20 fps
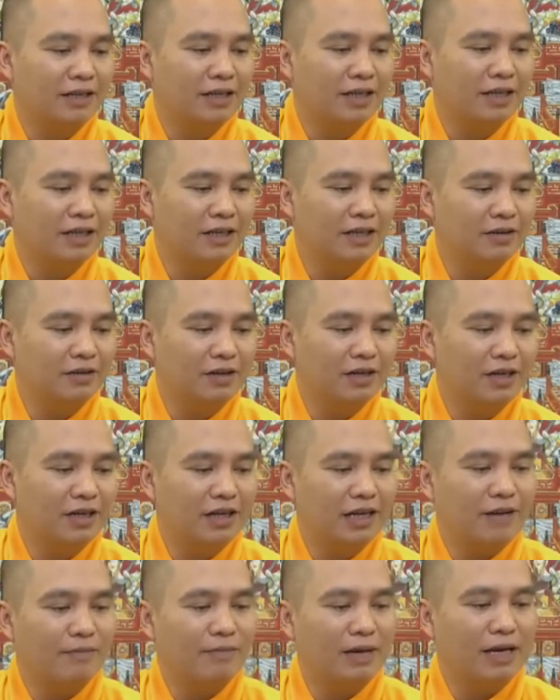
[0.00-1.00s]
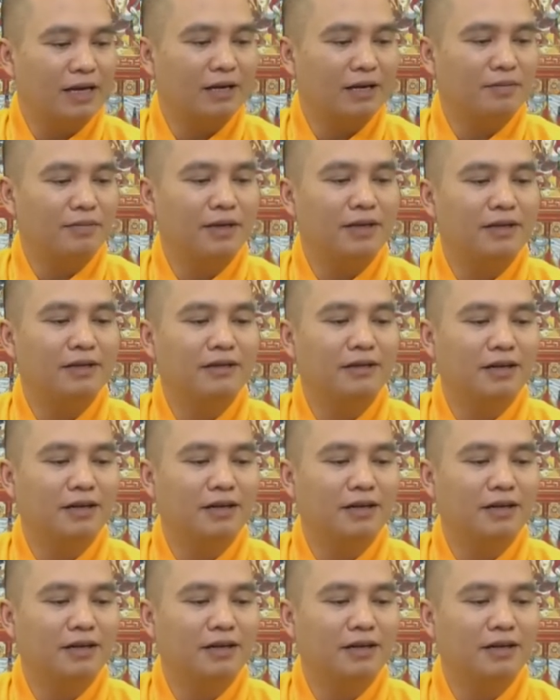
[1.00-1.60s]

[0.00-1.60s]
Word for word: trên thì nói rằng làm ăn bình